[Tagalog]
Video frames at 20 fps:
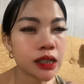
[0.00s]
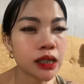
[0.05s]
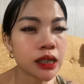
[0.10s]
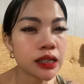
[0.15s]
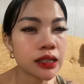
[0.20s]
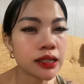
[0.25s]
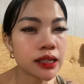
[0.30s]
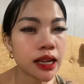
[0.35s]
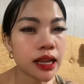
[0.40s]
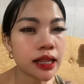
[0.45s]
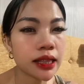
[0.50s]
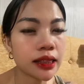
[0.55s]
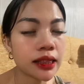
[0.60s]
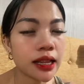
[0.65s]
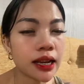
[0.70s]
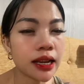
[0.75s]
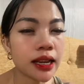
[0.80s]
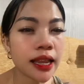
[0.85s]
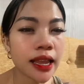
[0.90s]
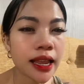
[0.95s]
send
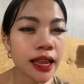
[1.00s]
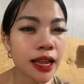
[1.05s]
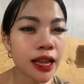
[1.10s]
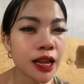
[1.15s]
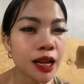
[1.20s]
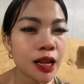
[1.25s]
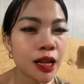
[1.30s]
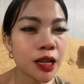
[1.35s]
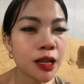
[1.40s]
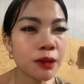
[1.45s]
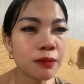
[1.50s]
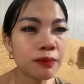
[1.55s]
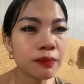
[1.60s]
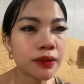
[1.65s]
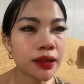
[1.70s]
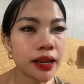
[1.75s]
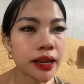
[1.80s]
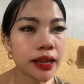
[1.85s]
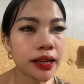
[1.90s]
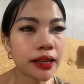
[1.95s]
ng help
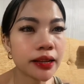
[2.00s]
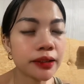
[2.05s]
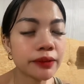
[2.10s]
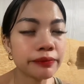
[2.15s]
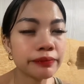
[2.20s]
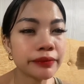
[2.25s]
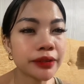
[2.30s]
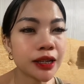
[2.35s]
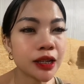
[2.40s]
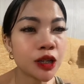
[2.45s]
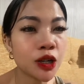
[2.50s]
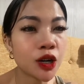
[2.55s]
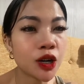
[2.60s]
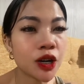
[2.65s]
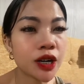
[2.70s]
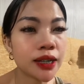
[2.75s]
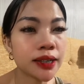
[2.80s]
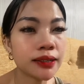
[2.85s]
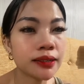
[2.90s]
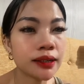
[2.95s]
like
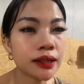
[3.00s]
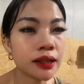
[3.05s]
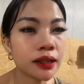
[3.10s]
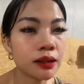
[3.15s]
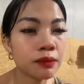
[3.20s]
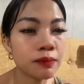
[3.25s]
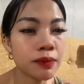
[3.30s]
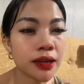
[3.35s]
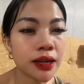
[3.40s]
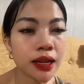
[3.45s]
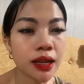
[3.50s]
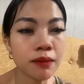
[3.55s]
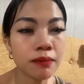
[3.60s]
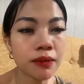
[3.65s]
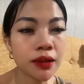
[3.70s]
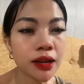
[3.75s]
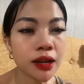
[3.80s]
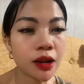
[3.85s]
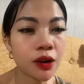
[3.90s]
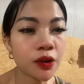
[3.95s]
ayun, eh, piniem
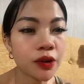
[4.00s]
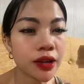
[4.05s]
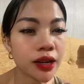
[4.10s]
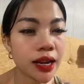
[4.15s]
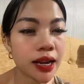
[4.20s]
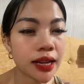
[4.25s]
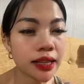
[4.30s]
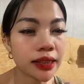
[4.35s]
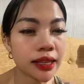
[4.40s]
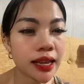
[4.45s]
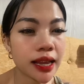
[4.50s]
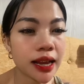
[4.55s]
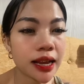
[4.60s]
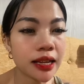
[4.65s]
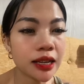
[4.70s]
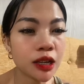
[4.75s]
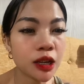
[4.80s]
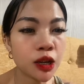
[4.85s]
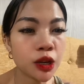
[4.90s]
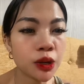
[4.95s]
din ako ni Ate
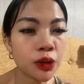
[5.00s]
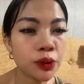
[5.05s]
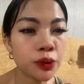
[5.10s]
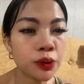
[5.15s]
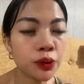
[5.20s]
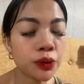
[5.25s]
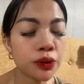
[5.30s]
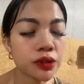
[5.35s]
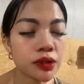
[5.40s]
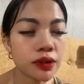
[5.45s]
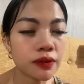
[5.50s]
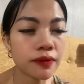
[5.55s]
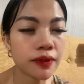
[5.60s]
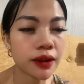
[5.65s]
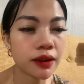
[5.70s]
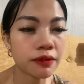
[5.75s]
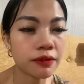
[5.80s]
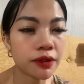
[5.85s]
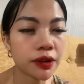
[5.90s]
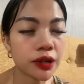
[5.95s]
Aunt Glutes if
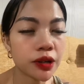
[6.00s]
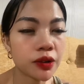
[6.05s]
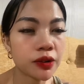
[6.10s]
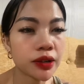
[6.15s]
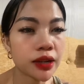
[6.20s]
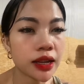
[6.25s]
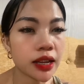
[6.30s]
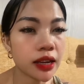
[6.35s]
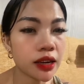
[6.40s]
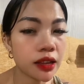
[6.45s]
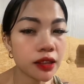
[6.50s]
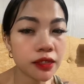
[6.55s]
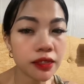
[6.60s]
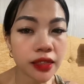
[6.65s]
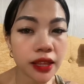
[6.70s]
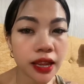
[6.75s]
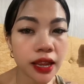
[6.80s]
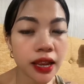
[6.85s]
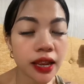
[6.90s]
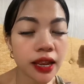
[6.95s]
ever daw na
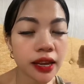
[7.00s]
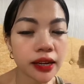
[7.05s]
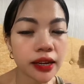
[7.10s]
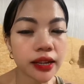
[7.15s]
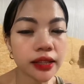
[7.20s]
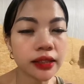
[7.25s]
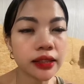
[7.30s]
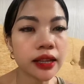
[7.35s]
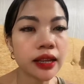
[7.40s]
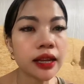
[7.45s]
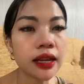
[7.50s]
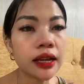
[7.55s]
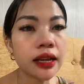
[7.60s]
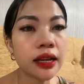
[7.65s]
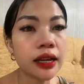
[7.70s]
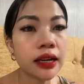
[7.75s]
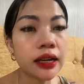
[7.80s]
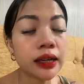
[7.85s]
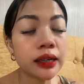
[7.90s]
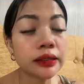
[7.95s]
anything that
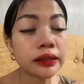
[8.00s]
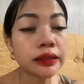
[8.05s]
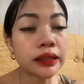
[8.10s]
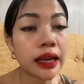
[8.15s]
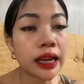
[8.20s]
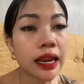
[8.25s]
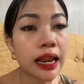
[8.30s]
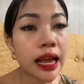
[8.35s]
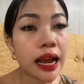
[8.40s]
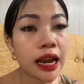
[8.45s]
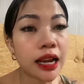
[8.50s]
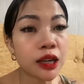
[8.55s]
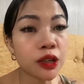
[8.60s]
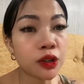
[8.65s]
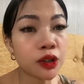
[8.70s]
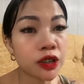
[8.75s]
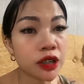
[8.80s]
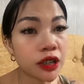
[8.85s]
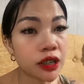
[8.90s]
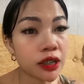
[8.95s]
kailangan
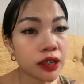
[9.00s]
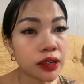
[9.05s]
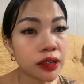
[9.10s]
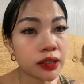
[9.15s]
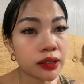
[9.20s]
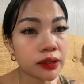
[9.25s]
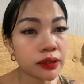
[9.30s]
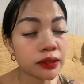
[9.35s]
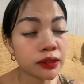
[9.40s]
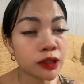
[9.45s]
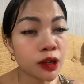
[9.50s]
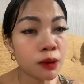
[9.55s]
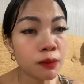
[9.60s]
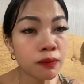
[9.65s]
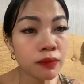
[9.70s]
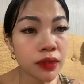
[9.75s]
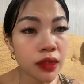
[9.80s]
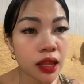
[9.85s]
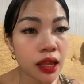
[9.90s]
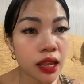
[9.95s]
ko ng
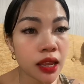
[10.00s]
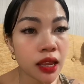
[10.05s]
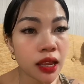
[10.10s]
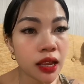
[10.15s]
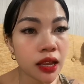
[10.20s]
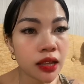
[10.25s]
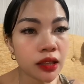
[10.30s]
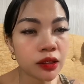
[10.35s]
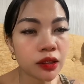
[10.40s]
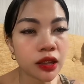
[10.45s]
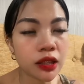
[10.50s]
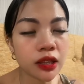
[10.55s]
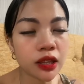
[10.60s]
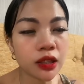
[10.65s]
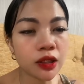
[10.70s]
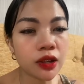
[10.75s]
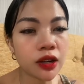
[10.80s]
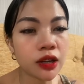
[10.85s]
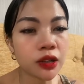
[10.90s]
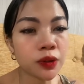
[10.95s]
something.
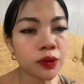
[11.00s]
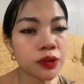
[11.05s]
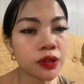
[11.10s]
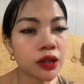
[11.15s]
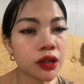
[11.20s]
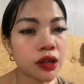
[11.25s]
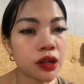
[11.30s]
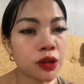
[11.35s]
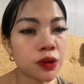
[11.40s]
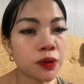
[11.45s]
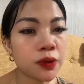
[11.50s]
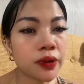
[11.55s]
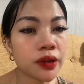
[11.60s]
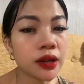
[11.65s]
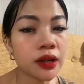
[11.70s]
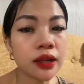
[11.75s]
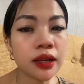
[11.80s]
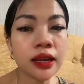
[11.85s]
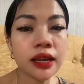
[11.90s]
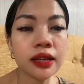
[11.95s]
Andito lang daw sila ni Kuya
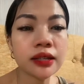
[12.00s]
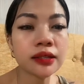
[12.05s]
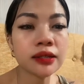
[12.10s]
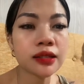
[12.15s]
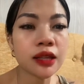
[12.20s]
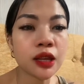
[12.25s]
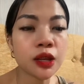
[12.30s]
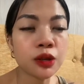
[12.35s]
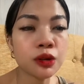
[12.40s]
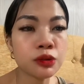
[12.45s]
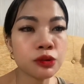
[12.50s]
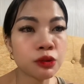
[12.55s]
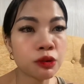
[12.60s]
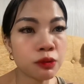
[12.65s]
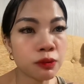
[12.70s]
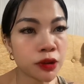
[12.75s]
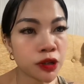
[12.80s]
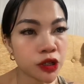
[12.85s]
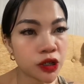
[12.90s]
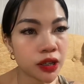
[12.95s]
Kids. Thank you so
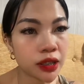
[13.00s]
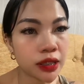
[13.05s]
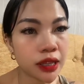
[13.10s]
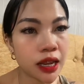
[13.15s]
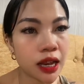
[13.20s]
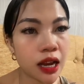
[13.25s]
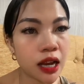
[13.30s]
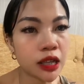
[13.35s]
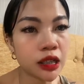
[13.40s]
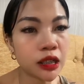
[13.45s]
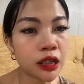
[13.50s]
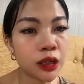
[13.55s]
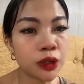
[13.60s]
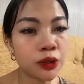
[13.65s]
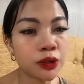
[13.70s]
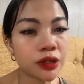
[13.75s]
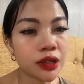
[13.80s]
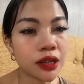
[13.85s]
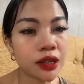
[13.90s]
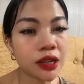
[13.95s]
much, Ate Aunt
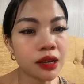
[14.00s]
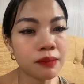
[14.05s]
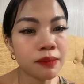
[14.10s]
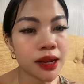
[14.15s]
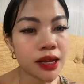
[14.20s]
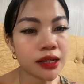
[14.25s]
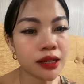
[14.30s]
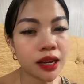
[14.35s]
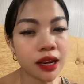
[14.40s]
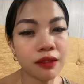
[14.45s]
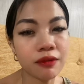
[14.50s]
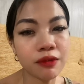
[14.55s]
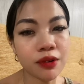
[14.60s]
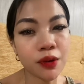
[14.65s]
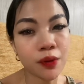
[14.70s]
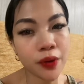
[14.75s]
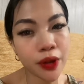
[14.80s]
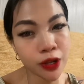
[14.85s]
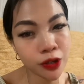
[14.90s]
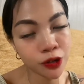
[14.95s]
Glutes. And then may isang
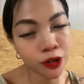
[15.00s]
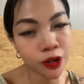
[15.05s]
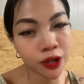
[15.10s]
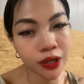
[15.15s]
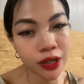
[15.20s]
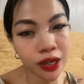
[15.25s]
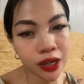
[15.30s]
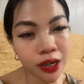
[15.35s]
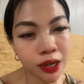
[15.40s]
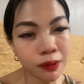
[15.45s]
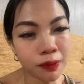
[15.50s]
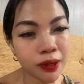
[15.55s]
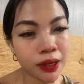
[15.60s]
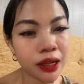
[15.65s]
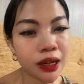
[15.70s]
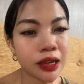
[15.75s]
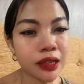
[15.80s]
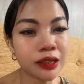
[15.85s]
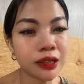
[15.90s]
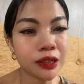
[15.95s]
influencer din
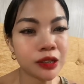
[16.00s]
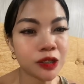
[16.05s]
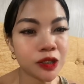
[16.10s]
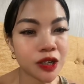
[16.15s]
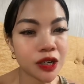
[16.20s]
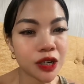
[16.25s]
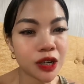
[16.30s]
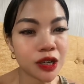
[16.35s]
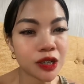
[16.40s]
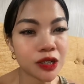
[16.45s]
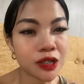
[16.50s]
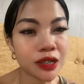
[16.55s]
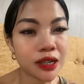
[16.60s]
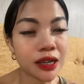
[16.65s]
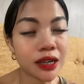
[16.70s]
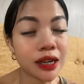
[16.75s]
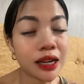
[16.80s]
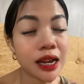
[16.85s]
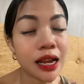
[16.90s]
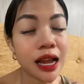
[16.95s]
nagpadala sa Gcash
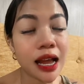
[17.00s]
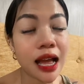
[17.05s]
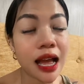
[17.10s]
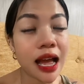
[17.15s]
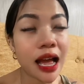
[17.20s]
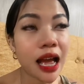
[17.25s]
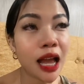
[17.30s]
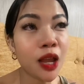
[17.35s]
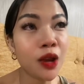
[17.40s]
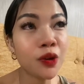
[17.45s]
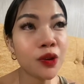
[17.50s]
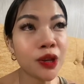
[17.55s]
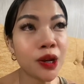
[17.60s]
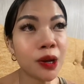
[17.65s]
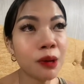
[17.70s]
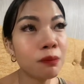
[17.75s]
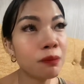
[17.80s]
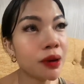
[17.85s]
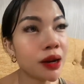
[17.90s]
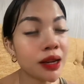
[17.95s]
na ayaw
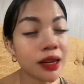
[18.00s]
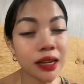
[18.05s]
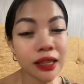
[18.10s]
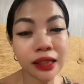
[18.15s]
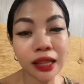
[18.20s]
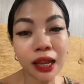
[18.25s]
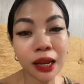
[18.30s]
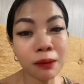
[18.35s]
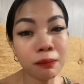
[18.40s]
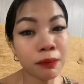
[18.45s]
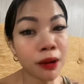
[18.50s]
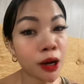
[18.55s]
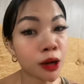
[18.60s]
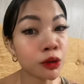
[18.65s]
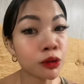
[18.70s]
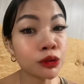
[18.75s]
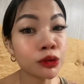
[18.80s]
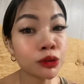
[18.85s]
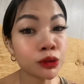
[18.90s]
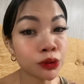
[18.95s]
niyang banggitin pero
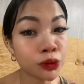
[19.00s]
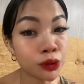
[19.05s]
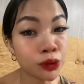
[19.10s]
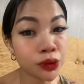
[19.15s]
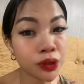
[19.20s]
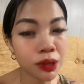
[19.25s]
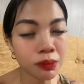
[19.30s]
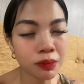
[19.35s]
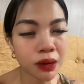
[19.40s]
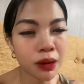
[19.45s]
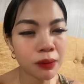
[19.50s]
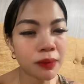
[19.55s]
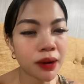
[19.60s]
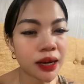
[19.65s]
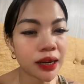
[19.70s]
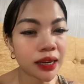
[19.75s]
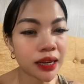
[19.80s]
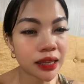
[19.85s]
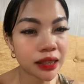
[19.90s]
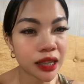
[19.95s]
soon
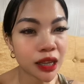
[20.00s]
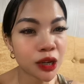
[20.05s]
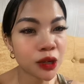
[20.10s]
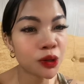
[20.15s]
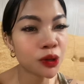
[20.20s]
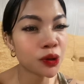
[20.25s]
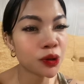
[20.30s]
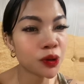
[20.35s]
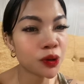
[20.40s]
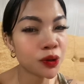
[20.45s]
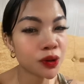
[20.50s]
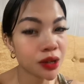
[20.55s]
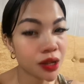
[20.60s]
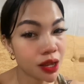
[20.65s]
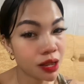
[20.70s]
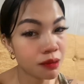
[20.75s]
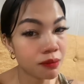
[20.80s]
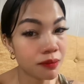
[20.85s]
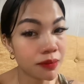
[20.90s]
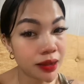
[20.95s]
ibabanggitin ko yung
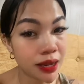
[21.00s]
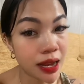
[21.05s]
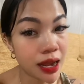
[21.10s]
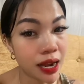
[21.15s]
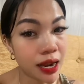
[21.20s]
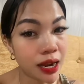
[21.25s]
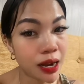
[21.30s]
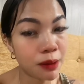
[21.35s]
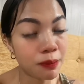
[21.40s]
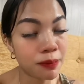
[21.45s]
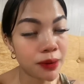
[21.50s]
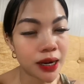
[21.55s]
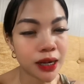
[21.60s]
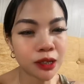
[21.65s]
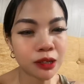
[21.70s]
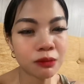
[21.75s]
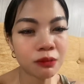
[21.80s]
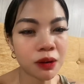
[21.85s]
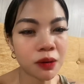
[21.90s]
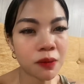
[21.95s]
name niya kapag
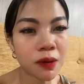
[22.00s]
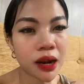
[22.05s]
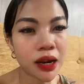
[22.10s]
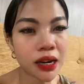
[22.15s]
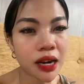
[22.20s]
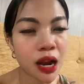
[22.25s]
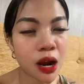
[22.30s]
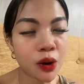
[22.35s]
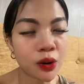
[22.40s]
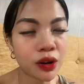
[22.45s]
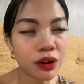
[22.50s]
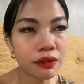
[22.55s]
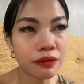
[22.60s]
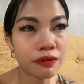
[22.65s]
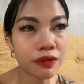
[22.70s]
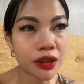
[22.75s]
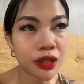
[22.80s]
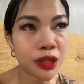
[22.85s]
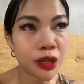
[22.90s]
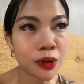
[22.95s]
gumawa na ako ng
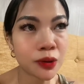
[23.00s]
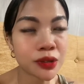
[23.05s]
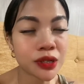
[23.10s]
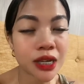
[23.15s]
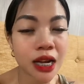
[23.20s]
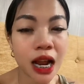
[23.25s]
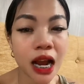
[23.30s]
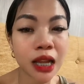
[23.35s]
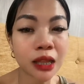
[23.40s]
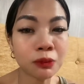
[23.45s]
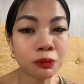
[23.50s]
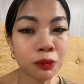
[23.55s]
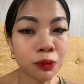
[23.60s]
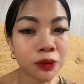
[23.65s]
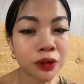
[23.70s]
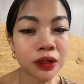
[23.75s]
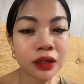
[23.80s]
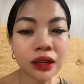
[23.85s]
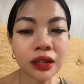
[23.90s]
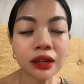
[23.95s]
videos. Lahat po
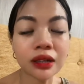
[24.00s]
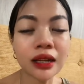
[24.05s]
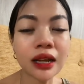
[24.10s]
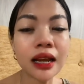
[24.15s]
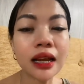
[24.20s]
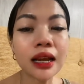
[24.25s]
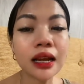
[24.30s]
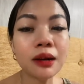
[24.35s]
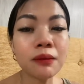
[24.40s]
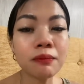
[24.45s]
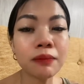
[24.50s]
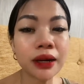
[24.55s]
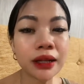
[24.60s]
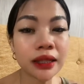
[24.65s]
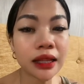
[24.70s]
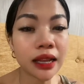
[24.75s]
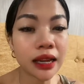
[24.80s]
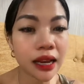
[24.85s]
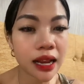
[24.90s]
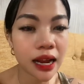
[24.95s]
na
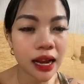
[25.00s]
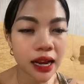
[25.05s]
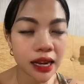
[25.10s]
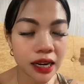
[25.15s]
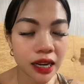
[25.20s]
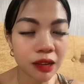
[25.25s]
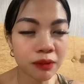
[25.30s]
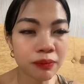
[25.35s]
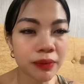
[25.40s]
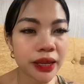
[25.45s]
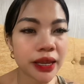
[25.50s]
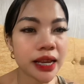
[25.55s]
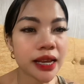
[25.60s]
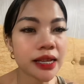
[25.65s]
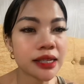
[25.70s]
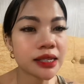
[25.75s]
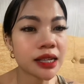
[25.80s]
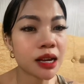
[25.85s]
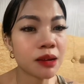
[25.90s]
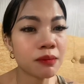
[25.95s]
nagpadala, nagbigay
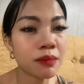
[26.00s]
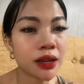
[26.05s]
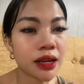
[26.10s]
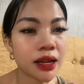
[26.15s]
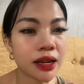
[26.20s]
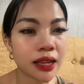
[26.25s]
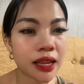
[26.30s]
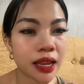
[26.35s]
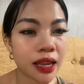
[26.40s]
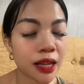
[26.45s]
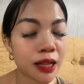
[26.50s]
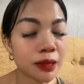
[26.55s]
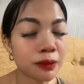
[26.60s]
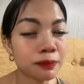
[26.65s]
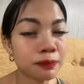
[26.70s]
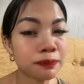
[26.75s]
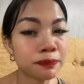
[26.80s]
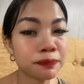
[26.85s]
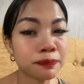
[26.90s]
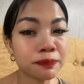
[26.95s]
sa amin ng help.
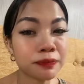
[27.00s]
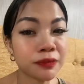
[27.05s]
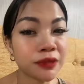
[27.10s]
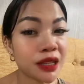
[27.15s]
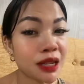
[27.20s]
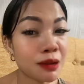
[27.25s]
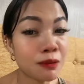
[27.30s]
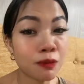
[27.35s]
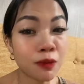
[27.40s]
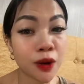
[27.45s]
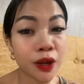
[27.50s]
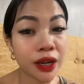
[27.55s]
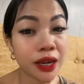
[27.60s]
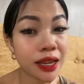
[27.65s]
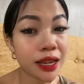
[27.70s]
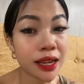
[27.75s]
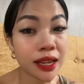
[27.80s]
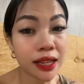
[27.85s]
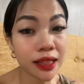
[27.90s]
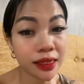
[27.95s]
Hindi pwedeng
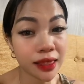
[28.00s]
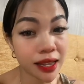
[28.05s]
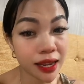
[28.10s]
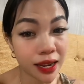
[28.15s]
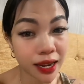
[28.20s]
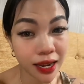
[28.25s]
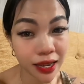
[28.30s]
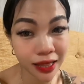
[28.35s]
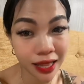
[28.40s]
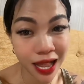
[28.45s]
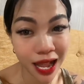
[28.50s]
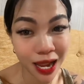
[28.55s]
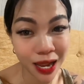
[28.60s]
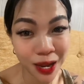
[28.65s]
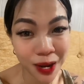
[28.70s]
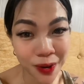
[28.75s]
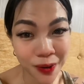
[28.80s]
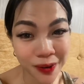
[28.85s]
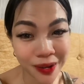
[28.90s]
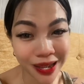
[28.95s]
hindi kahit
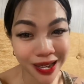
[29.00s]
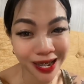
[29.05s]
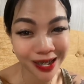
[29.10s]
ayaw niya.